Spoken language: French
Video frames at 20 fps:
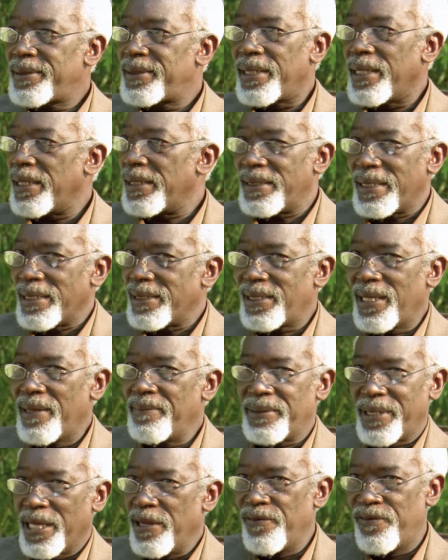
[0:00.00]
c'est simple.
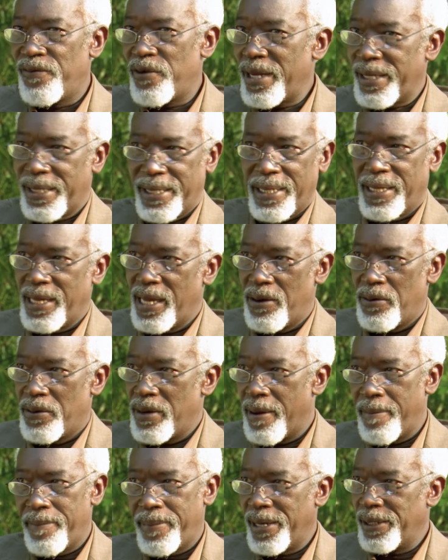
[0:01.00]
C'est une voie qui est là. On
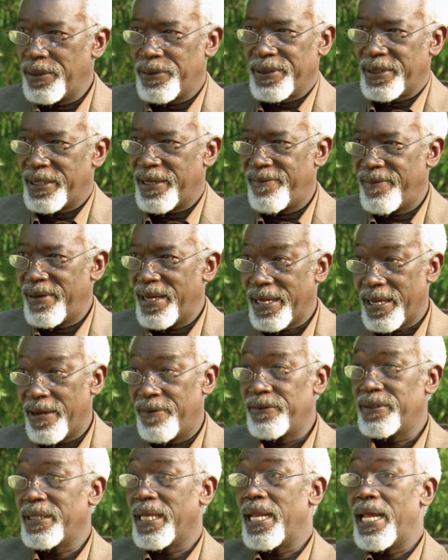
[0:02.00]
emprunte, on s'en va. Quand
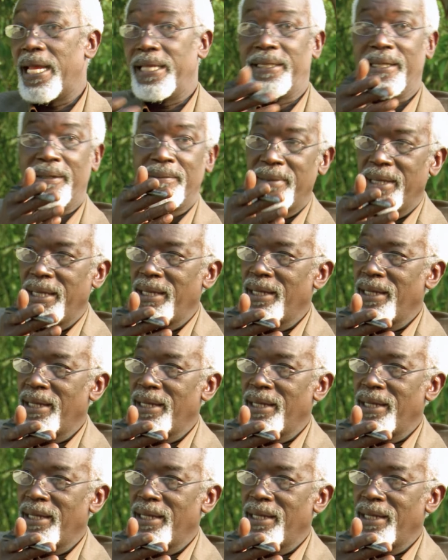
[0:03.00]
vous allez à Djamé,